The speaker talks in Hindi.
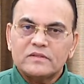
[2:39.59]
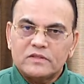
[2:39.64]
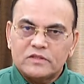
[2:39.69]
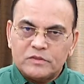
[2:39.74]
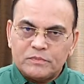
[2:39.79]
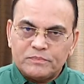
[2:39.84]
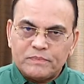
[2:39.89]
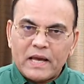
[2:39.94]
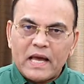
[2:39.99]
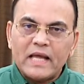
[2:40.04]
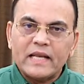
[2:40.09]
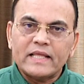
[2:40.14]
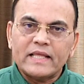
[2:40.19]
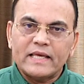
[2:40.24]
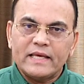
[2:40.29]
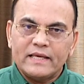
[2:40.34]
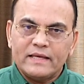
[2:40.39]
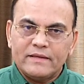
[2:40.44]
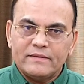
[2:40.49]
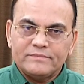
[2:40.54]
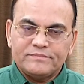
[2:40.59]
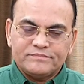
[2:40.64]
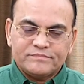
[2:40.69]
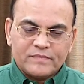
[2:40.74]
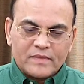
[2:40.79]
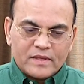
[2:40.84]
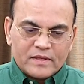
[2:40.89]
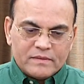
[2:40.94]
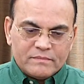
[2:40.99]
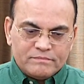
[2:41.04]
दोपहर के
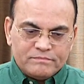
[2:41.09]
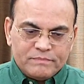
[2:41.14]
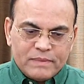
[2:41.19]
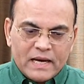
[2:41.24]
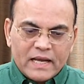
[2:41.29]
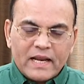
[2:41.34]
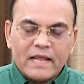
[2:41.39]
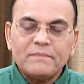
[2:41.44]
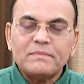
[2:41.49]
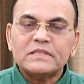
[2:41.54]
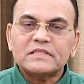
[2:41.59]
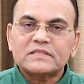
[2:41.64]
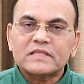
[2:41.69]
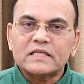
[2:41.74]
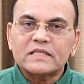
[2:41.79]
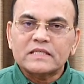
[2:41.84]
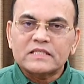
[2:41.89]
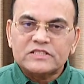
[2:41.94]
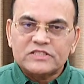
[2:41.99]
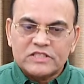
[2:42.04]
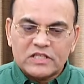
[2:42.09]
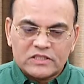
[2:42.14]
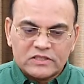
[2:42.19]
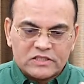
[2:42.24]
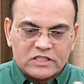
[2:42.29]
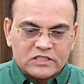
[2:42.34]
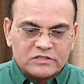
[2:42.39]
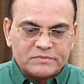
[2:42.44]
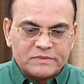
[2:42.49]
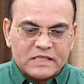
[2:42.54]
बारह बजकर के
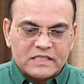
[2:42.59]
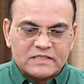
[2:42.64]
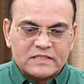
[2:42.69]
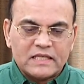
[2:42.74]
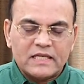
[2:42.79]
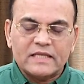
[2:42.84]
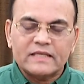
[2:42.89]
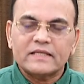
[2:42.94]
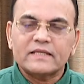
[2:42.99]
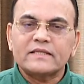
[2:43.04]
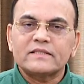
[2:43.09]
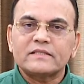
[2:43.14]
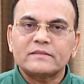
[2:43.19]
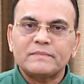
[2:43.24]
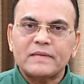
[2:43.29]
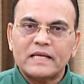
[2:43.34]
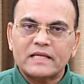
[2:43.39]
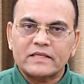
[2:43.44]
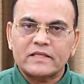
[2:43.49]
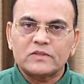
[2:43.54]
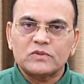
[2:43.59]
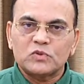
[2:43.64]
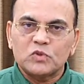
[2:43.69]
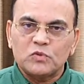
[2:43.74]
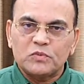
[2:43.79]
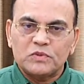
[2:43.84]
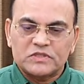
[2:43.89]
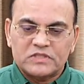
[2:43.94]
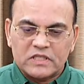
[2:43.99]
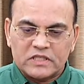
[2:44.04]
छत्तीस मिनट से लेकर के दोपहर के
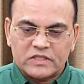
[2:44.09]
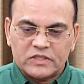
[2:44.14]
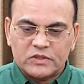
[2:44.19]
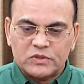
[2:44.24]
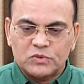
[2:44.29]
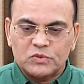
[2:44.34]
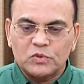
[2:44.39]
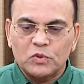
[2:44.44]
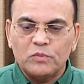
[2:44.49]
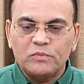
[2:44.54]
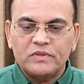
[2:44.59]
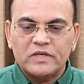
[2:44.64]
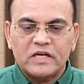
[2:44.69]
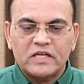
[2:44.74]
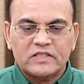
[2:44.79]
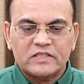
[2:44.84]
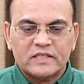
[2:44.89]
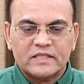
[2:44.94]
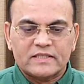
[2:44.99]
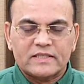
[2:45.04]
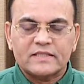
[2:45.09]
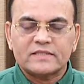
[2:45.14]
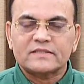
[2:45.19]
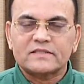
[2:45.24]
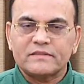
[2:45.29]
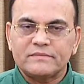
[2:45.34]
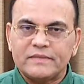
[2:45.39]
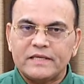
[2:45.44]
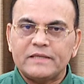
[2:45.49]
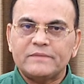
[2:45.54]
दो बजकर के दो मिनट तक का
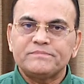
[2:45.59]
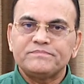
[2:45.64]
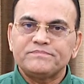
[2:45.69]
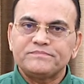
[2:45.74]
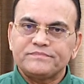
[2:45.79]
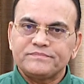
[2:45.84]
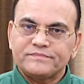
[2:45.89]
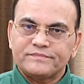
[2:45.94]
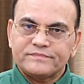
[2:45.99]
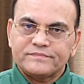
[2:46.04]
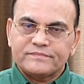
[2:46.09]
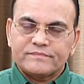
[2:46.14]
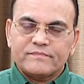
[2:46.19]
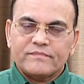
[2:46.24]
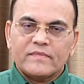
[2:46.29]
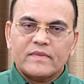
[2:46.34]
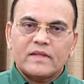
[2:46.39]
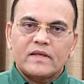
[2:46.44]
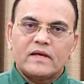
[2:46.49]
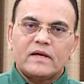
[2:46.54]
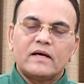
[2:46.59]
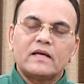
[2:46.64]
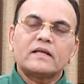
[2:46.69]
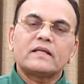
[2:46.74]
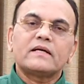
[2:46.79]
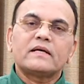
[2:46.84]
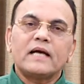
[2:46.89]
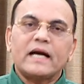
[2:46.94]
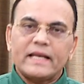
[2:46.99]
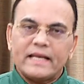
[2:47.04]
समय हर
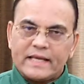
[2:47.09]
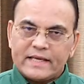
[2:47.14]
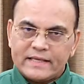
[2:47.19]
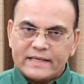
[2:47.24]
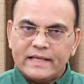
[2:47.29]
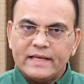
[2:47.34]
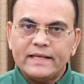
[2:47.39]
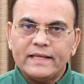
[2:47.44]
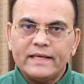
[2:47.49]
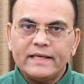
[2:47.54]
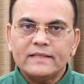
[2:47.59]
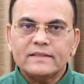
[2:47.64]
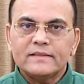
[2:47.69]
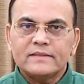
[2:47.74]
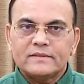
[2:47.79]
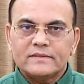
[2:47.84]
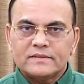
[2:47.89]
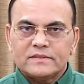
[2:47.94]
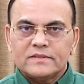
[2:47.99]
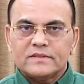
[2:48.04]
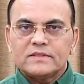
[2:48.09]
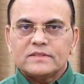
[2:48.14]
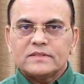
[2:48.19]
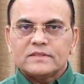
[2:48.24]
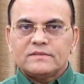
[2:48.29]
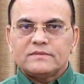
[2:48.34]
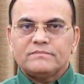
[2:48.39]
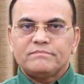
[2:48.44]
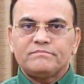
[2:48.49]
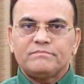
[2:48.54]
कार्य के लिए
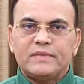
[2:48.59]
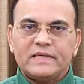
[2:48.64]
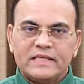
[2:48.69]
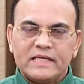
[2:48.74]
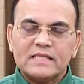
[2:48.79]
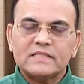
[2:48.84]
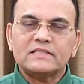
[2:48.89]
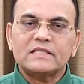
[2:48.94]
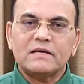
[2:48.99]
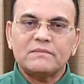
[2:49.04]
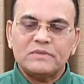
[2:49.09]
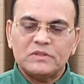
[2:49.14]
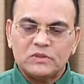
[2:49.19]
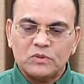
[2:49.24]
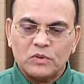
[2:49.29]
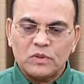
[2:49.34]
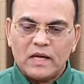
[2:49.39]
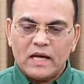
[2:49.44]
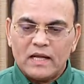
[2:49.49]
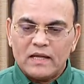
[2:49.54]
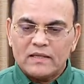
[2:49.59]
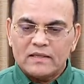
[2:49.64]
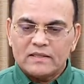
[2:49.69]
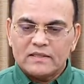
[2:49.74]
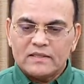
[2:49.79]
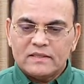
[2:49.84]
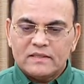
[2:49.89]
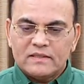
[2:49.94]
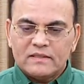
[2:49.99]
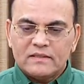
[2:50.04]
बढ़िया साबित होगा
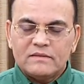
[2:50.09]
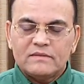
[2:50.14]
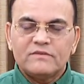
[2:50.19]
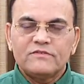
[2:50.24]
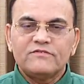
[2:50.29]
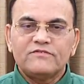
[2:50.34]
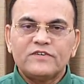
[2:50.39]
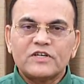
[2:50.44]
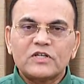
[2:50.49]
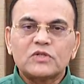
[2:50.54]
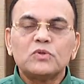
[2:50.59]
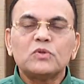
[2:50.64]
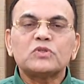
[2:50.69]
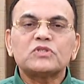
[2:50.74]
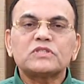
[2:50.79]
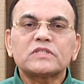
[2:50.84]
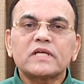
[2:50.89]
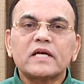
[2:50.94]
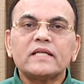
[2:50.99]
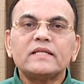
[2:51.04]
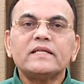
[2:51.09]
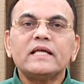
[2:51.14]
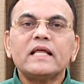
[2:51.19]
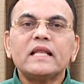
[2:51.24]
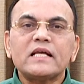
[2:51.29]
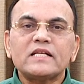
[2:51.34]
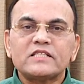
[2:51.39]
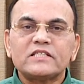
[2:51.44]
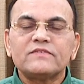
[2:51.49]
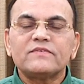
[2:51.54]
वर्गोस कन्या
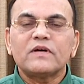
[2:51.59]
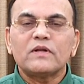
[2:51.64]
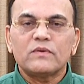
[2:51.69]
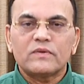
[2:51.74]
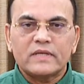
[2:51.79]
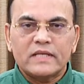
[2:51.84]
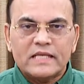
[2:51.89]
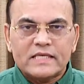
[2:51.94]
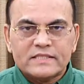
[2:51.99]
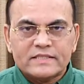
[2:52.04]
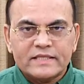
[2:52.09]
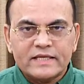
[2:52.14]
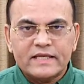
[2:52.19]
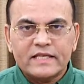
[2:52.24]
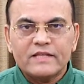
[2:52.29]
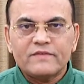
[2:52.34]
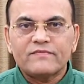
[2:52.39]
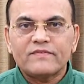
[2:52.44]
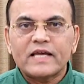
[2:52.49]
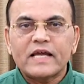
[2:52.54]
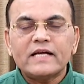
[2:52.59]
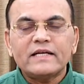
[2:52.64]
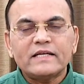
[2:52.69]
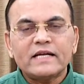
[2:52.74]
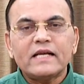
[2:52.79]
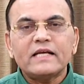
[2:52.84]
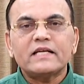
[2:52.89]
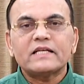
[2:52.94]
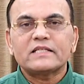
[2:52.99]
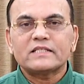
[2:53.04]
राशि वालों के लिए सिग्निफिकेंट
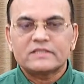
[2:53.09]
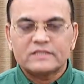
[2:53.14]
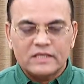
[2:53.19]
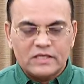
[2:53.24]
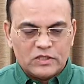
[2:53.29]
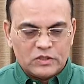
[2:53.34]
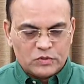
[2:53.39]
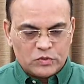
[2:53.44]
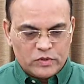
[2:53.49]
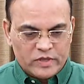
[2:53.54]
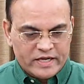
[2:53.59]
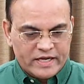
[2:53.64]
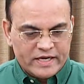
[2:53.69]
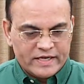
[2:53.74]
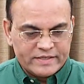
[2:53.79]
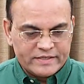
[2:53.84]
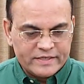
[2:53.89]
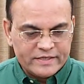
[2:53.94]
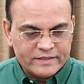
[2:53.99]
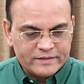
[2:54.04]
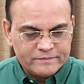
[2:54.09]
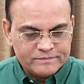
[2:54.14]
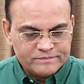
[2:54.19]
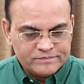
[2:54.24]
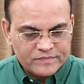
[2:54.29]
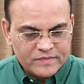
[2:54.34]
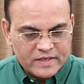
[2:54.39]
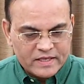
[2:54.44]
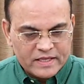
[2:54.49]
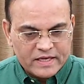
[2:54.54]
एंड रिजल्ट ओरिएंटेड
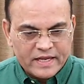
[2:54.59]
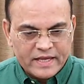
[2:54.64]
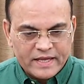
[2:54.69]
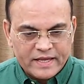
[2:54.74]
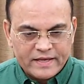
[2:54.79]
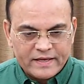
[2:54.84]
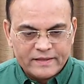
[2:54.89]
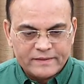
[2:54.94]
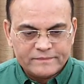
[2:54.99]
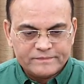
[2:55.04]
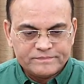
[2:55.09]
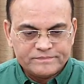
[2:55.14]
रहेगा